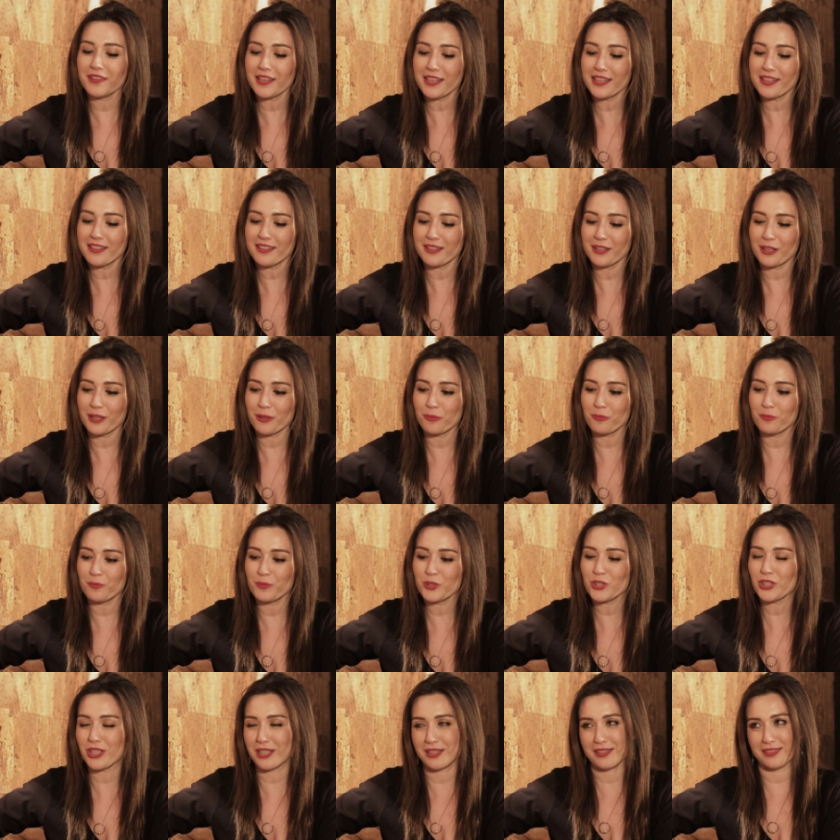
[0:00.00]
ve
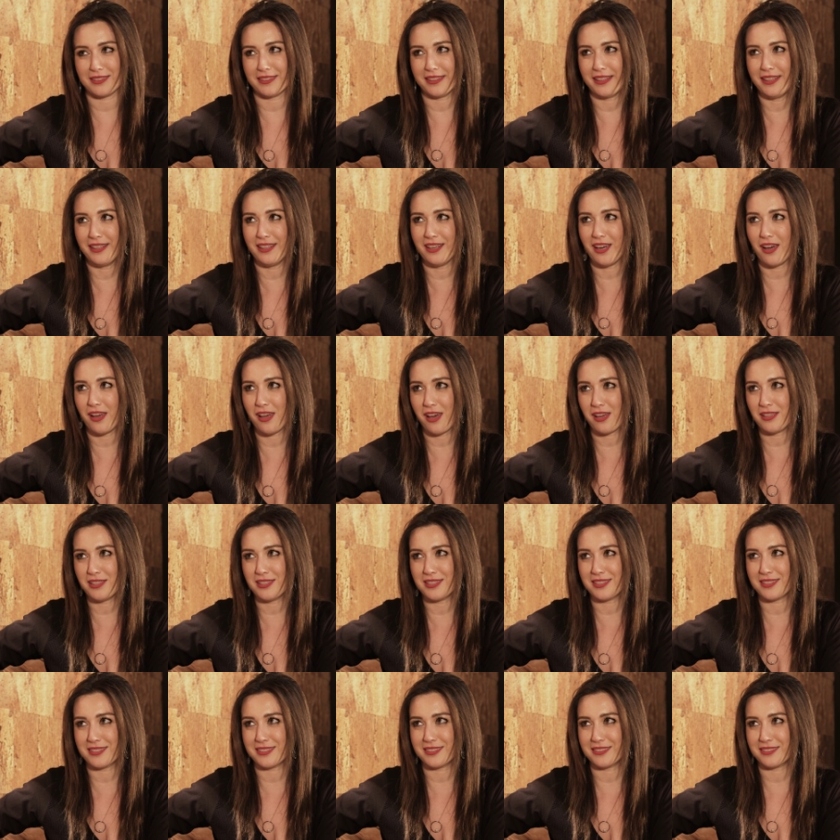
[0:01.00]
bir şekilde hayat
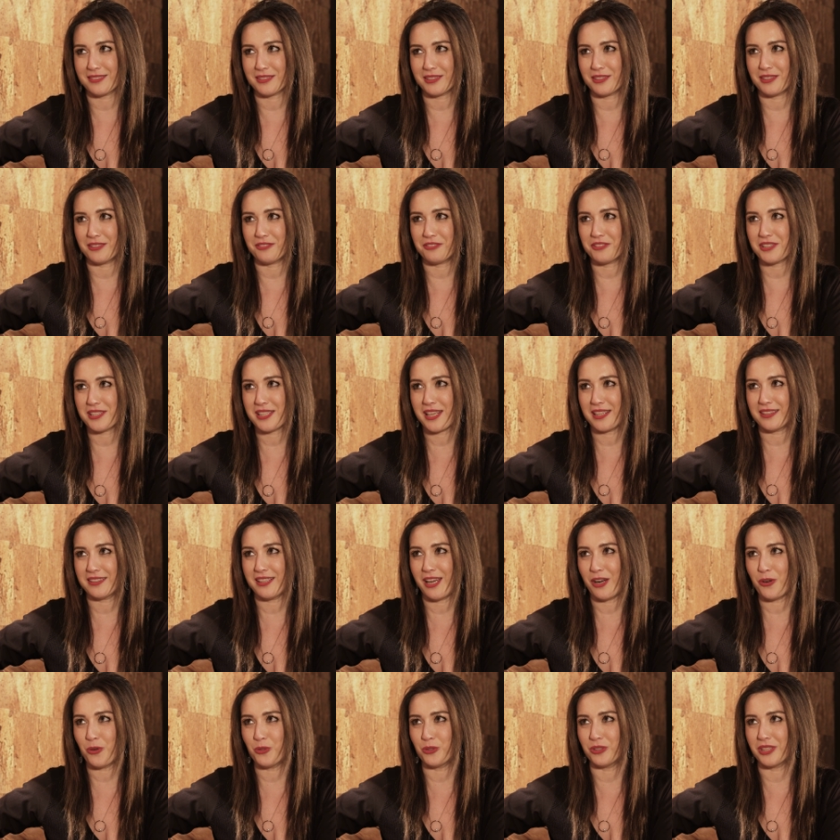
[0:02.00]
e,
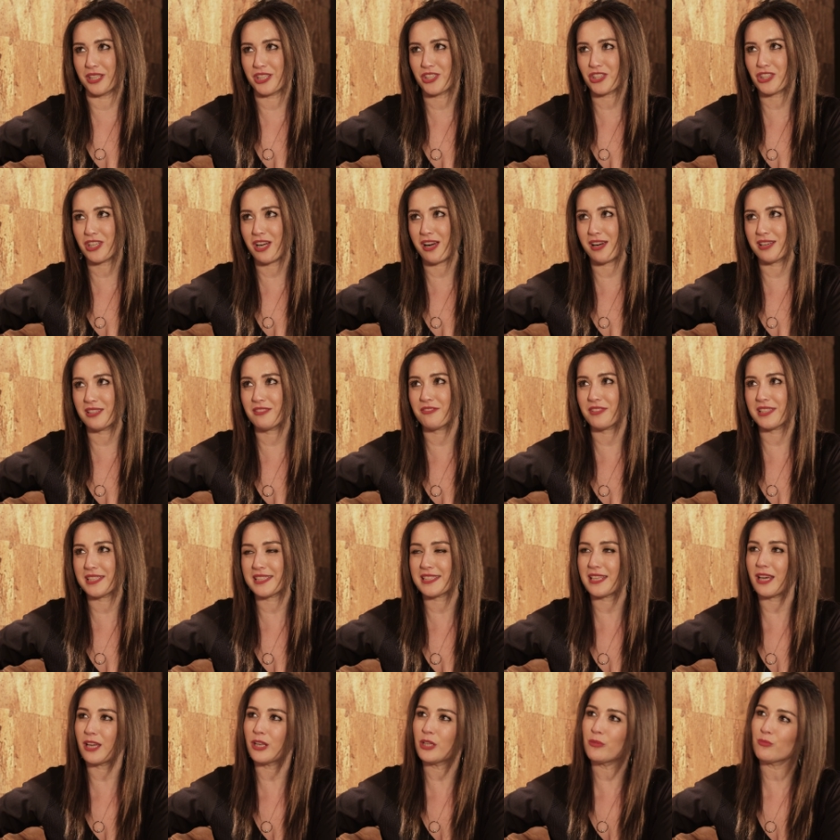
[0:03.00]
fırsatlar önüne çıkardı evet. ve
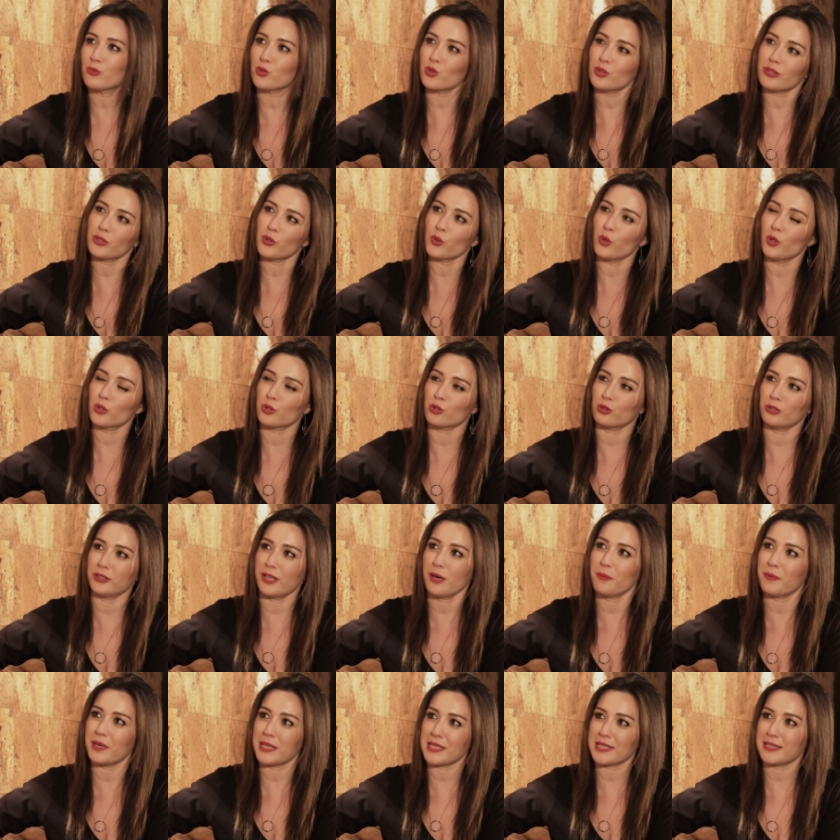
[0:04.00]
sen müzik
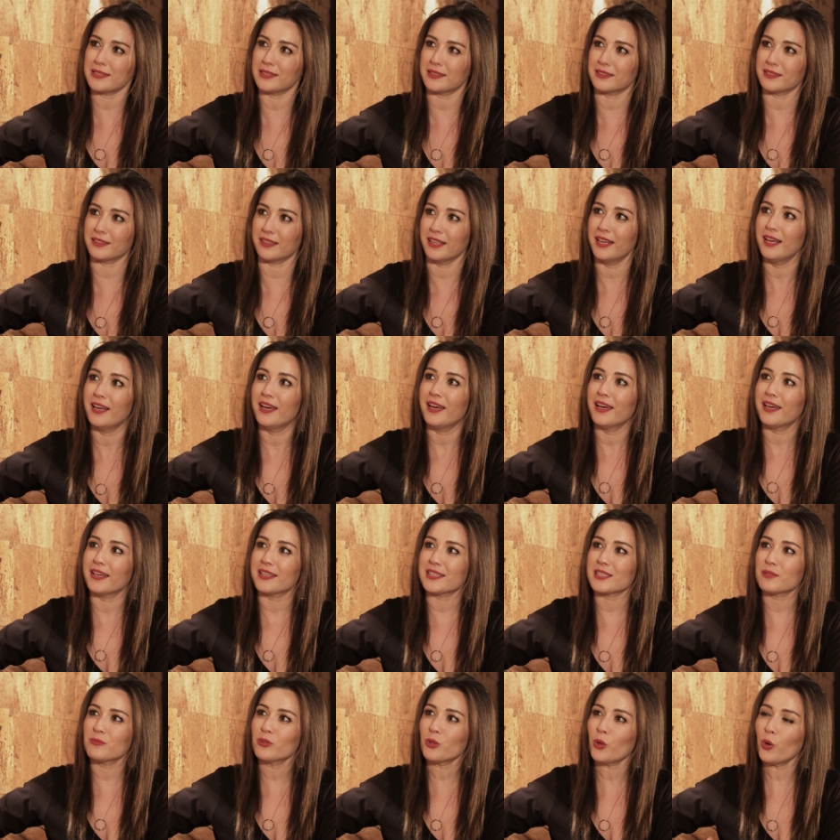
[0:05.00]
yolculuğuna başladın.
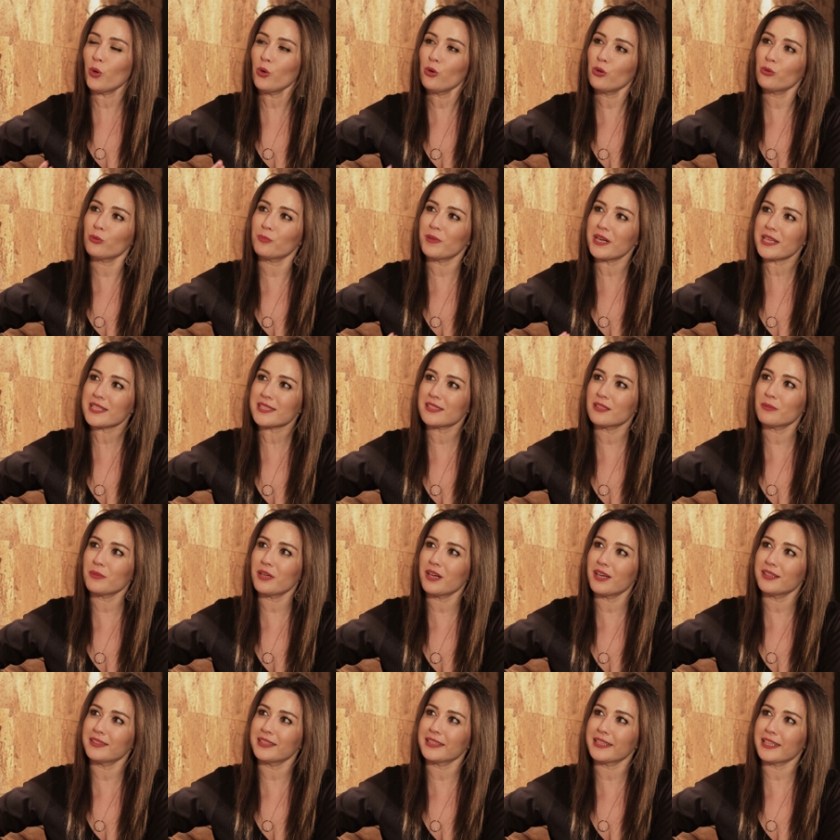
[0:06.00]
Şimdi o
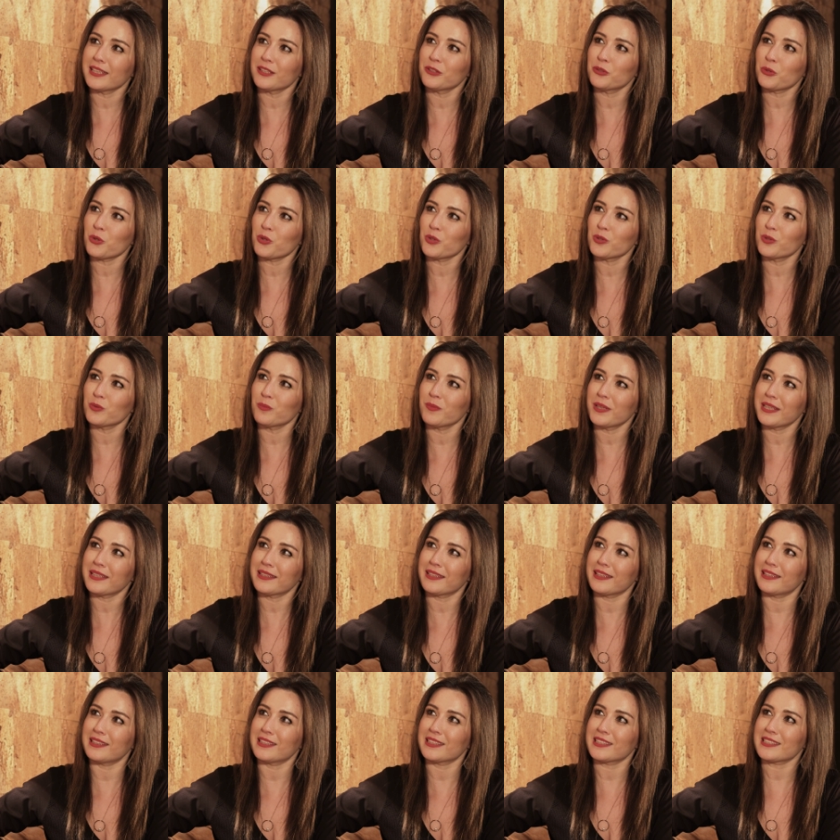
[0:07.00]
başlama anına geri
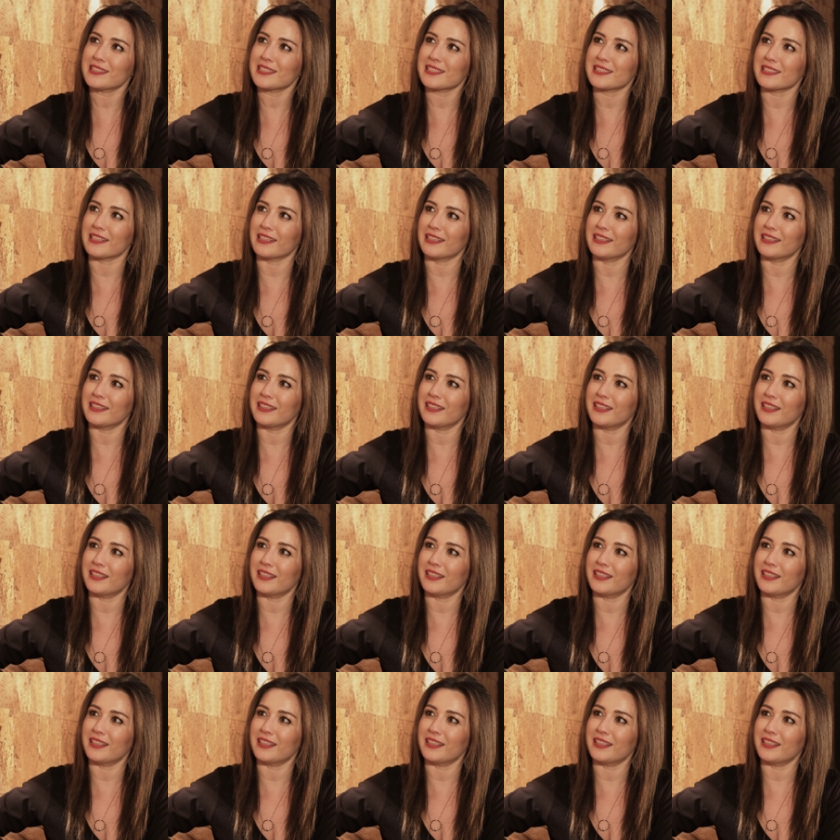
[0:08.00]
dönmek gerekirse